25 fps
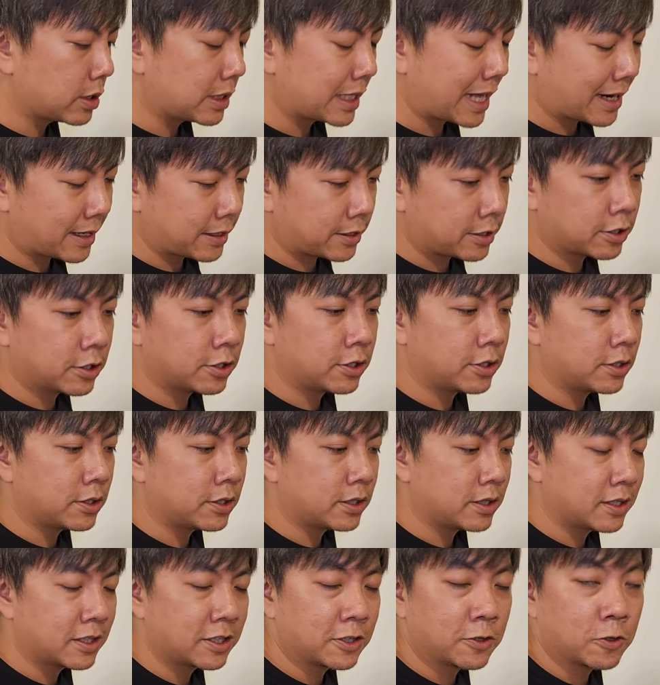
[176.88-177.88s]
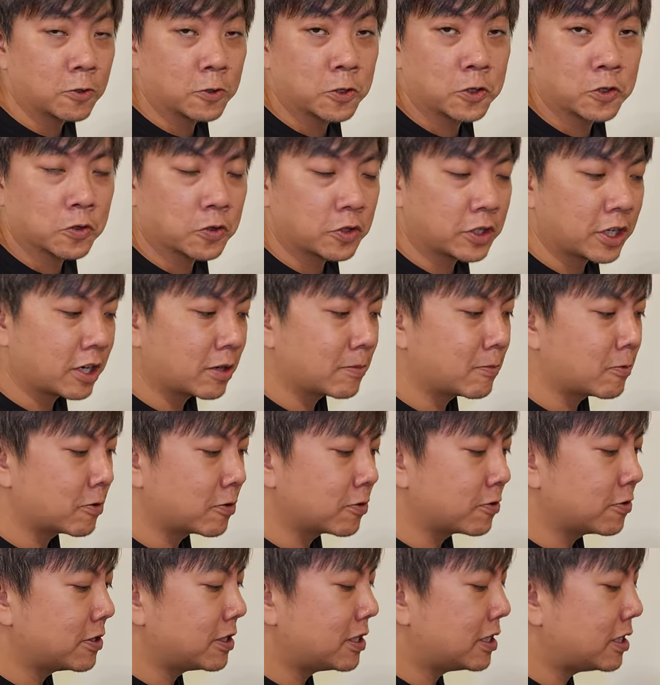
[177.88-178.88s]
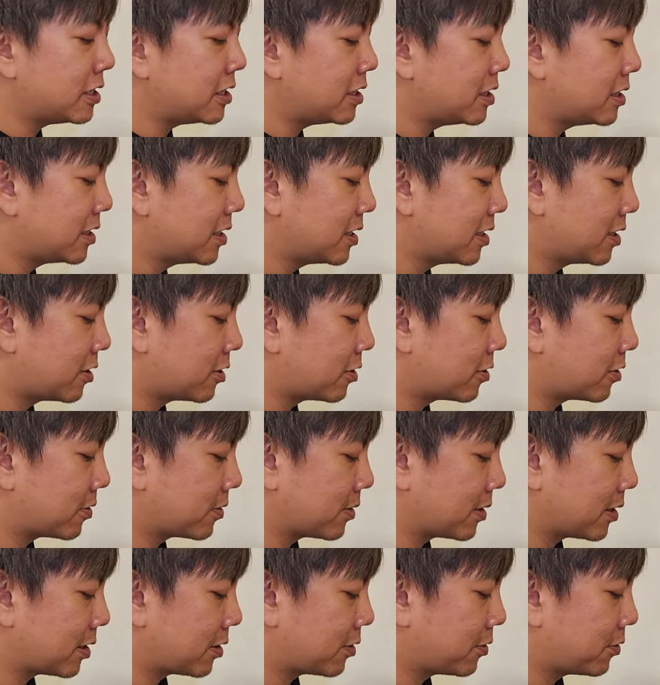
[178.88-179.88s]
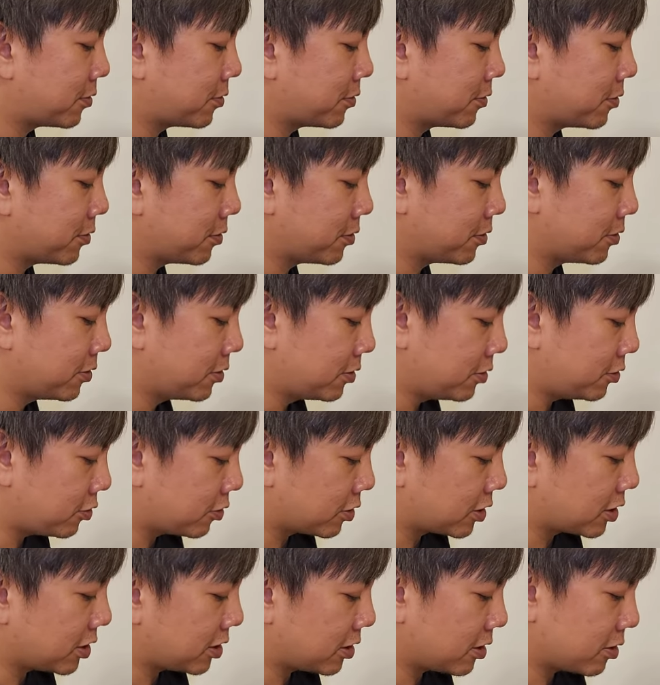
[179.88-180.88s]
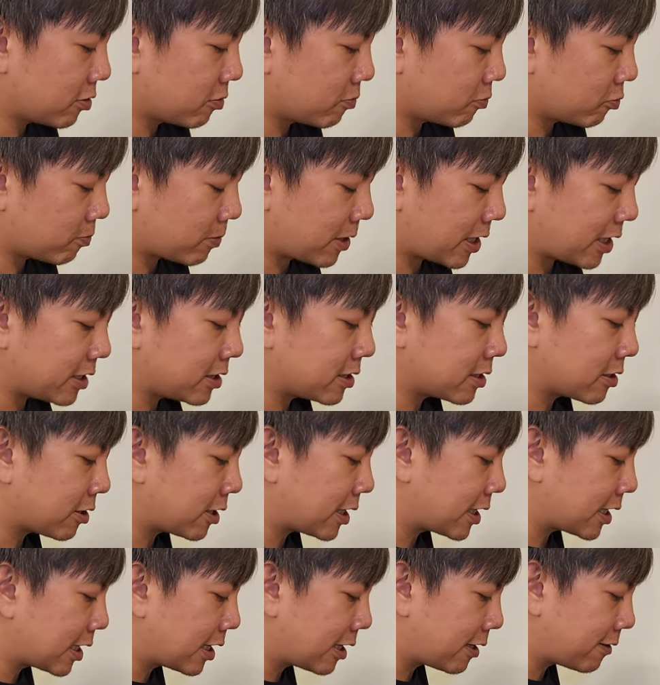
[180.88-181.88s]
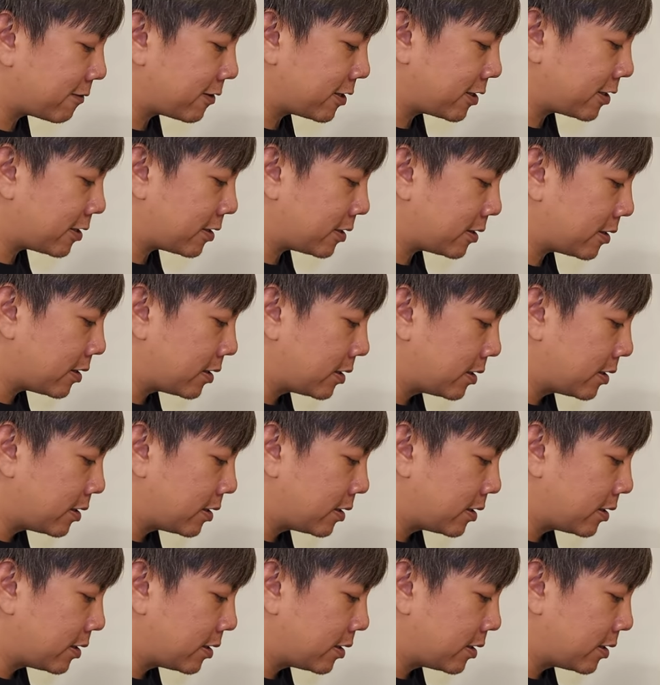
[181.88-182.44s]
懒得用手摇磨豆机哦，然后就可能都不拍早安咖啡了，